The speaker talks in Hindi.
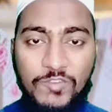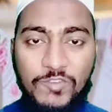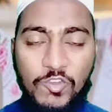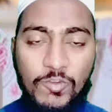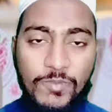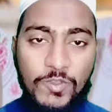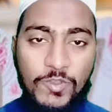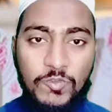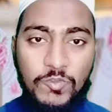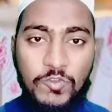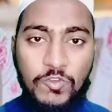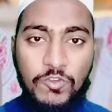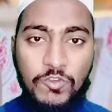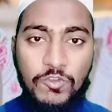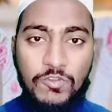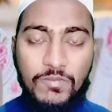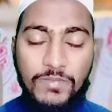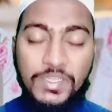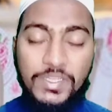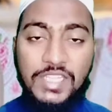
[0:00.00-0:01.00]
और मैं उनको
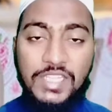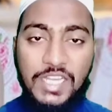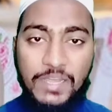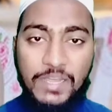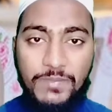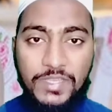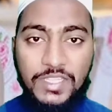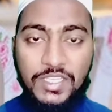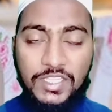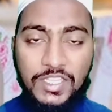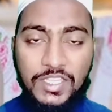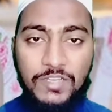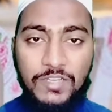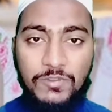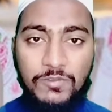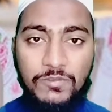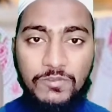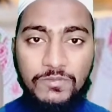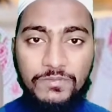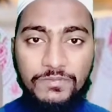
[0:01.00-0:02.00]
बतला भी देता
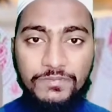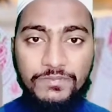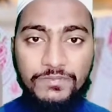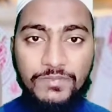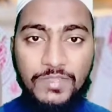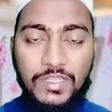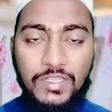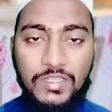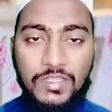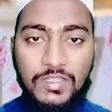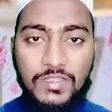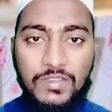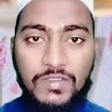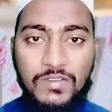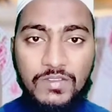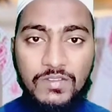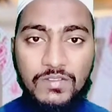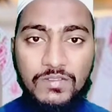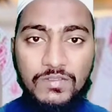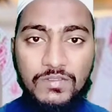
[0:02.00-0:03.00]
हूँ
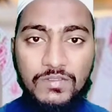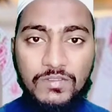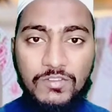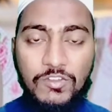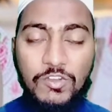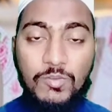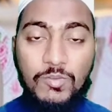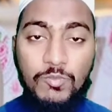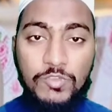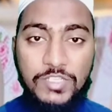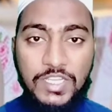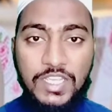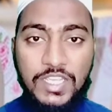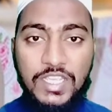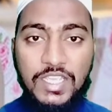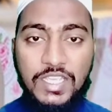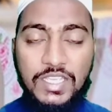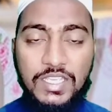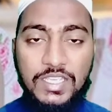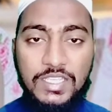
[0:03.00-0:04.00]
और मुझे
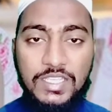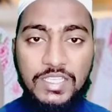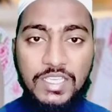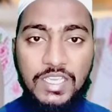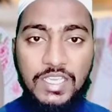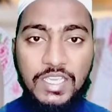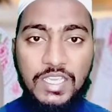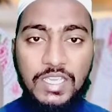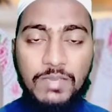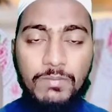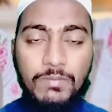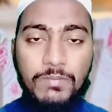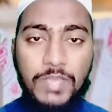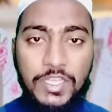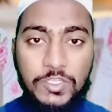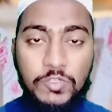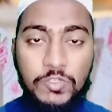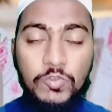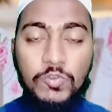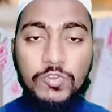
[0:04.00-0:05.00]
ये
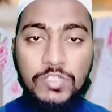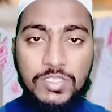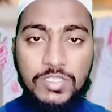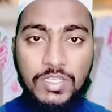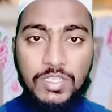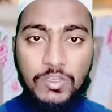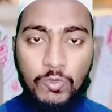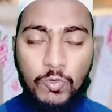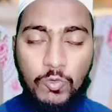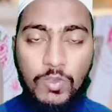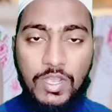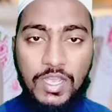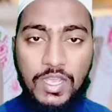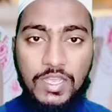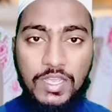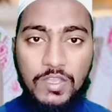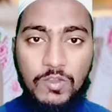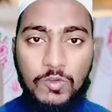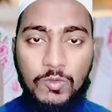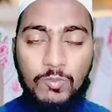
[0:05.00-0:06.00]
महसूस हुआ
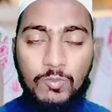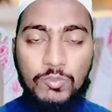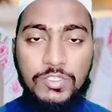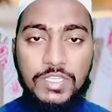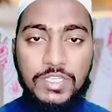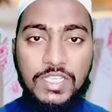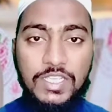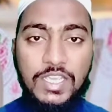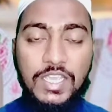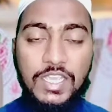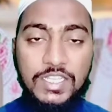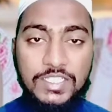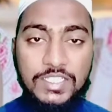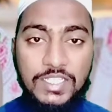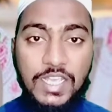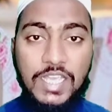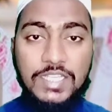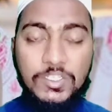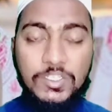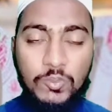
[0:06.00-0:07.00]
और मुझे ये
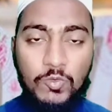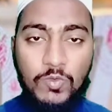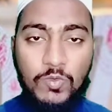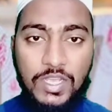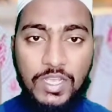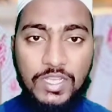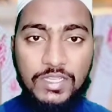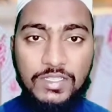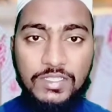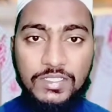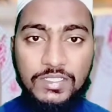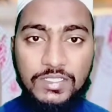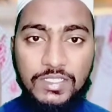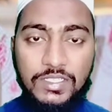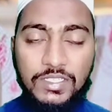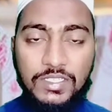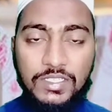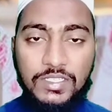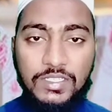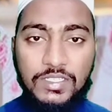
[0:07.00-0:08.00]
एहसास हुआ
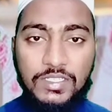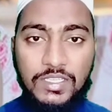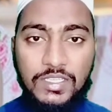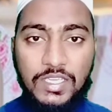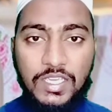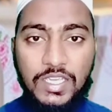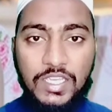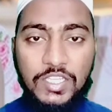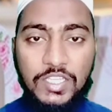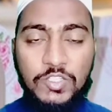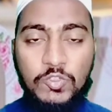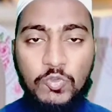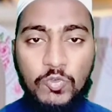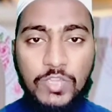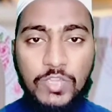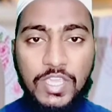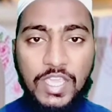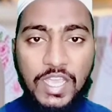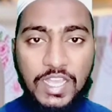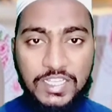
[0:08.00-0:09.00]
कि
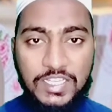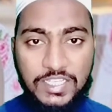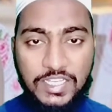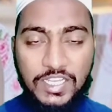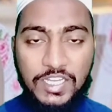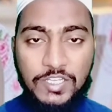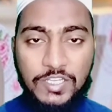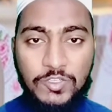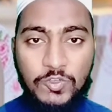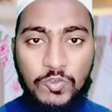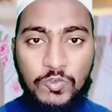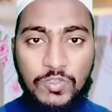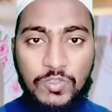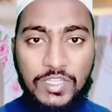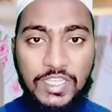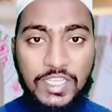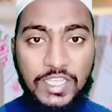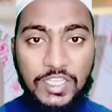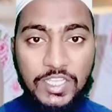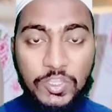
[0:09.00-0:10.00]
चूँकि आजकल जो
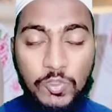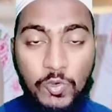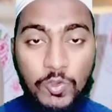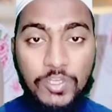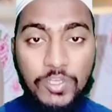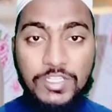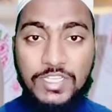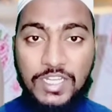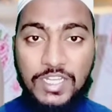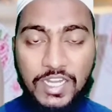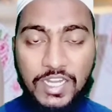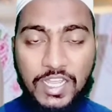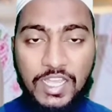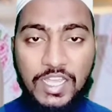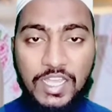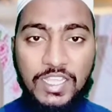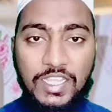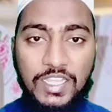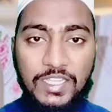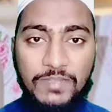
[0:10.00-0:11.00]
ये दौर चल
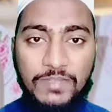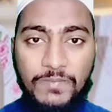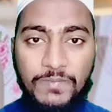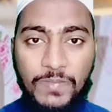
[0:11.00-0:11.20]
रहा है